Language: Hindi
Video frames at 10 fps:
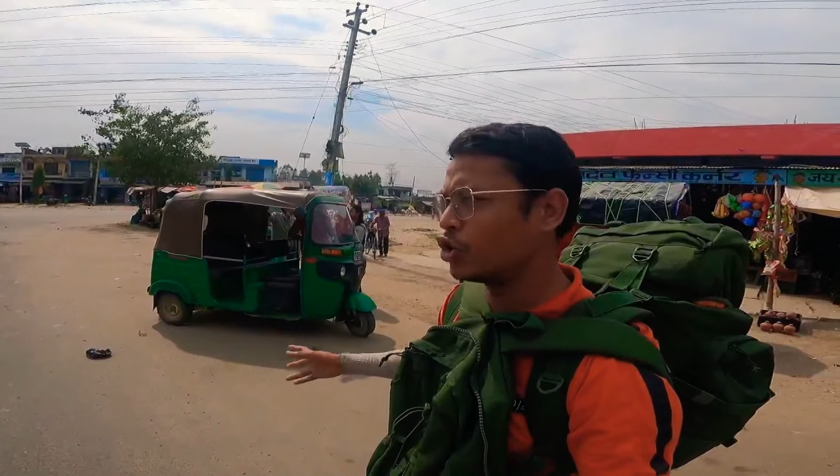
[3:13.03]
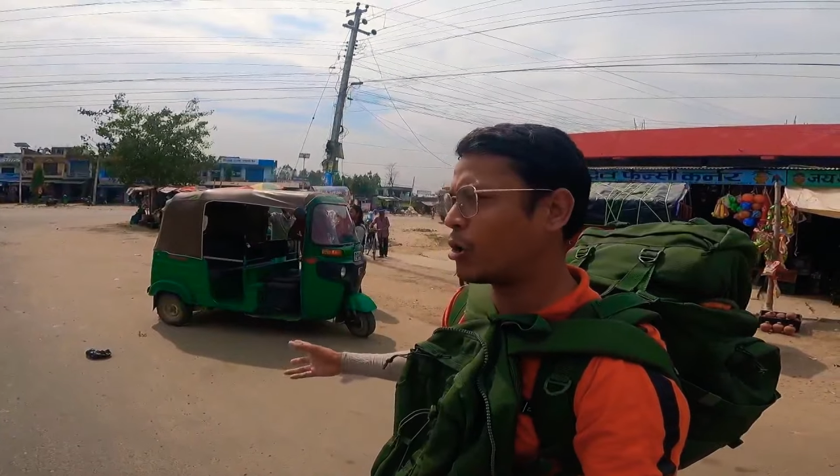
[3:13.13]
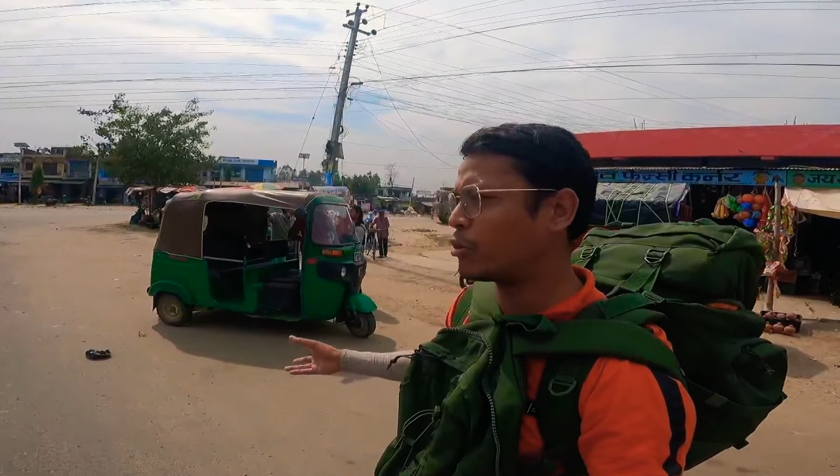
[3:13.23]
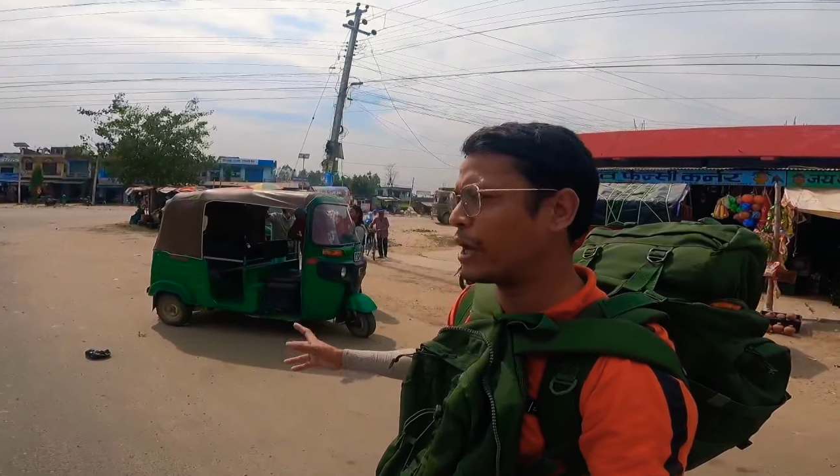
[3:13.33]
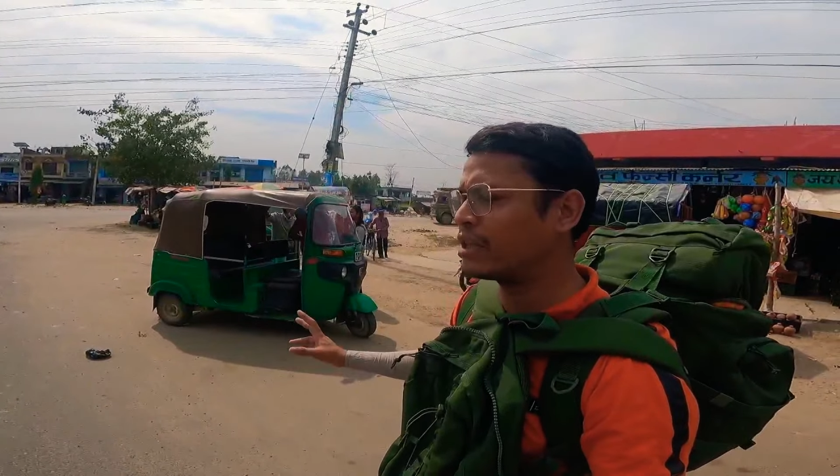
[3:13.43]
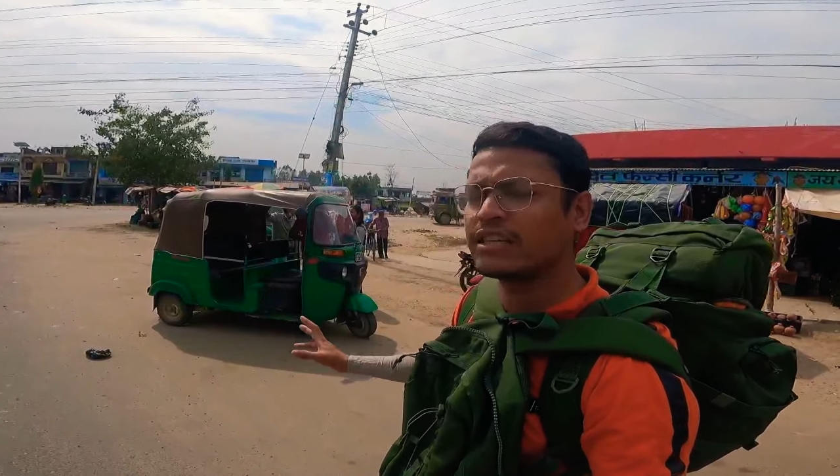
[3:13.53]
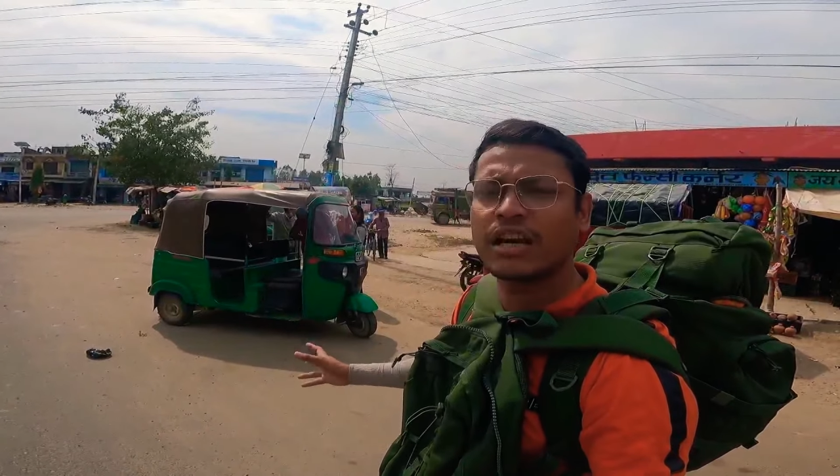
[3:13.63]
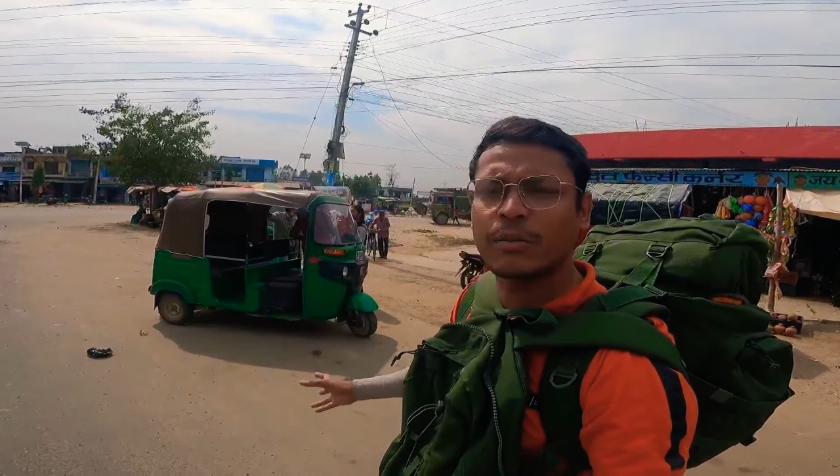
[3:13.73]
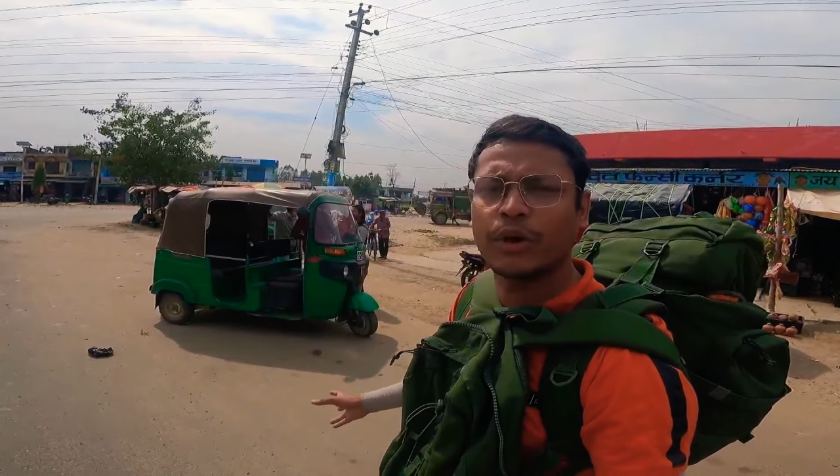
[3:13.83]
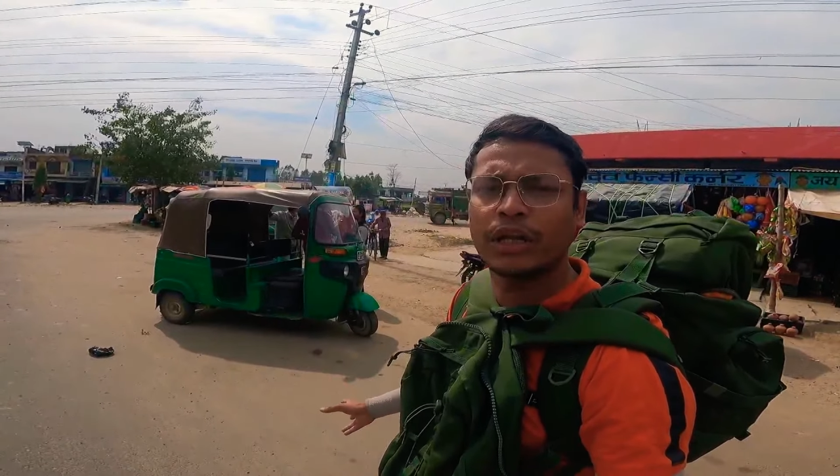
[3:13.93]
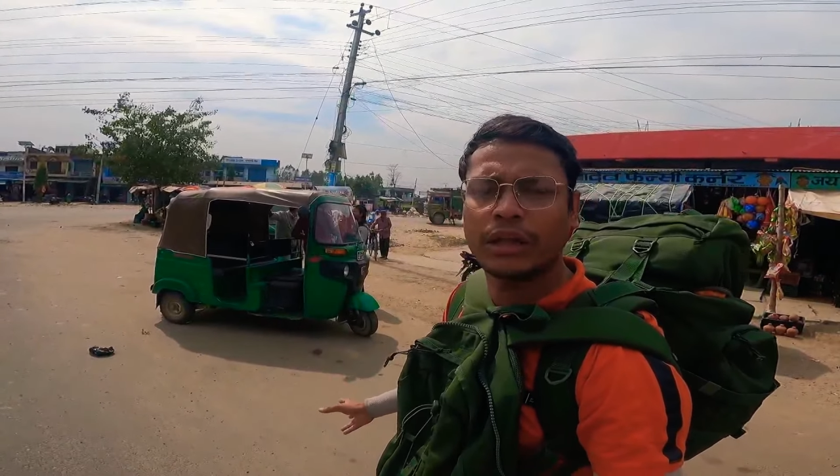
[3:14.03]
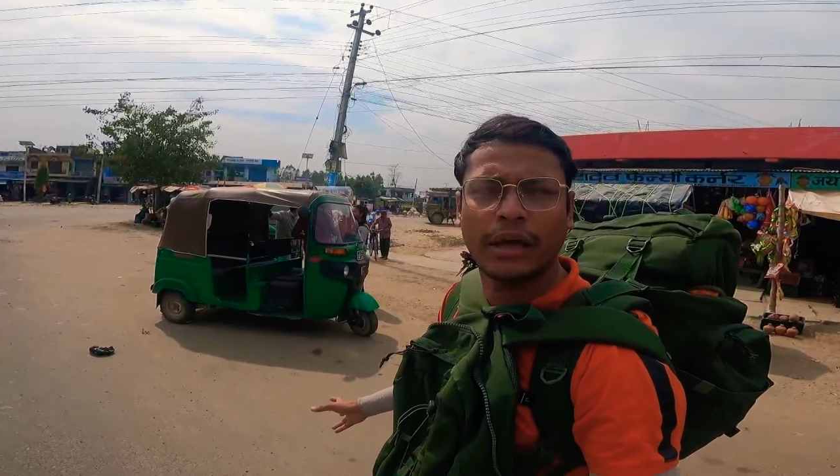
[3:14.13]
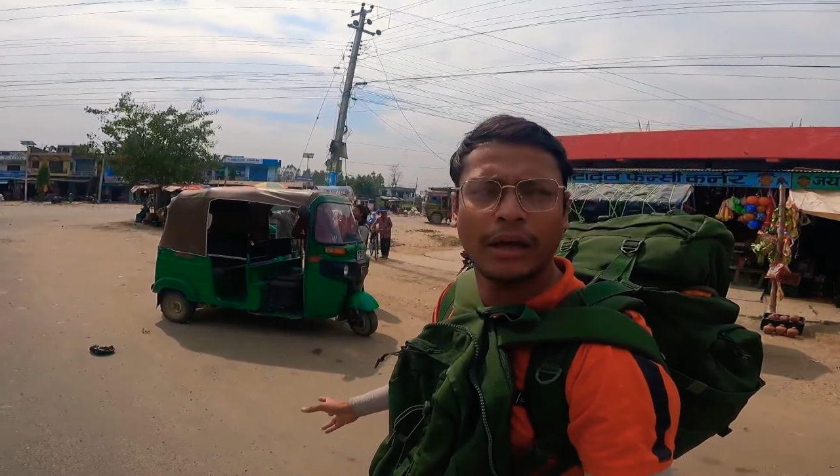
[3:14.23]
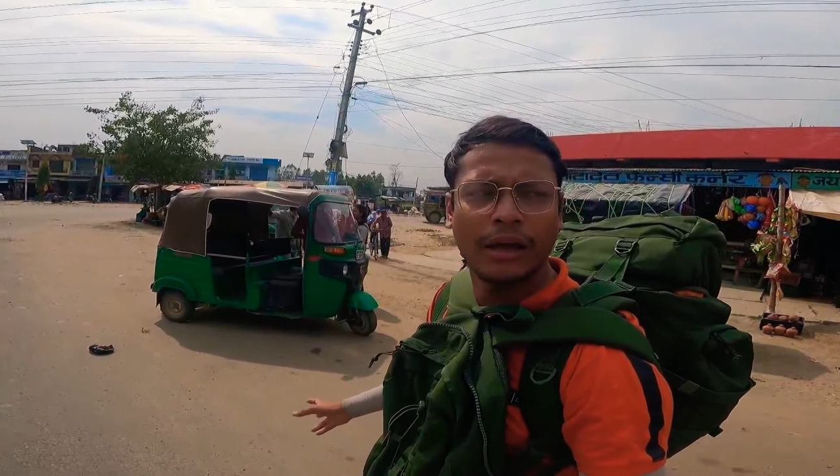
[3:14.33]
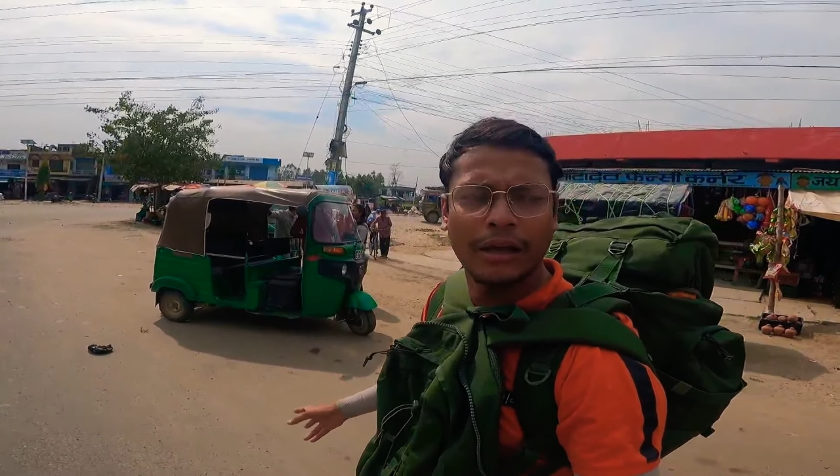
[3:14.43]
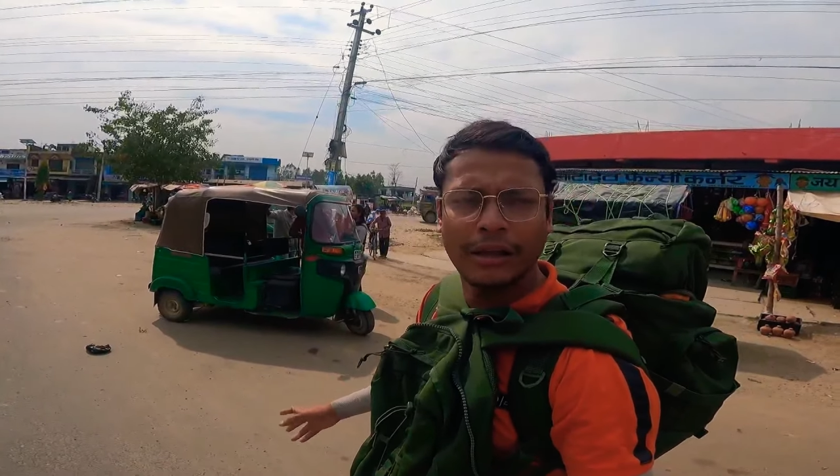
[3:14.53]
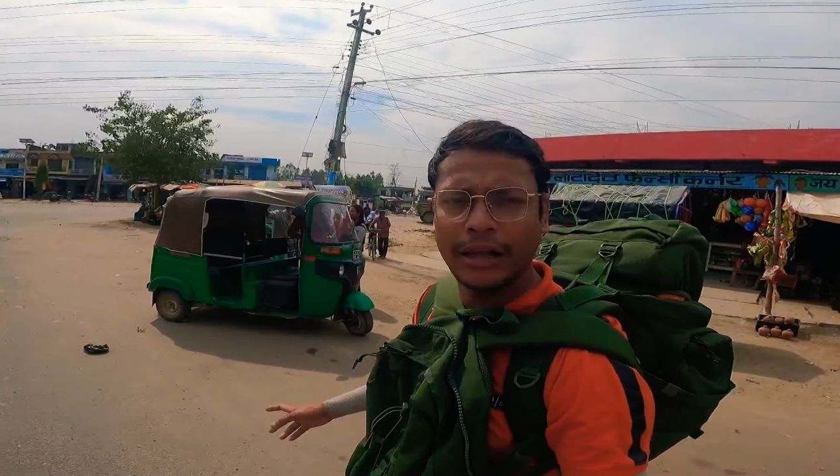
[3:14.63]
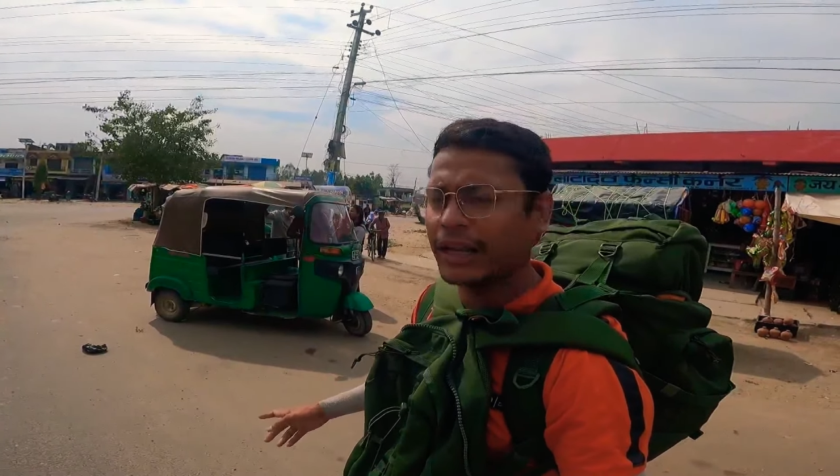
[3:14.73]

तो आपको ढाई तीन हज़ार रुपये वो लेते हैं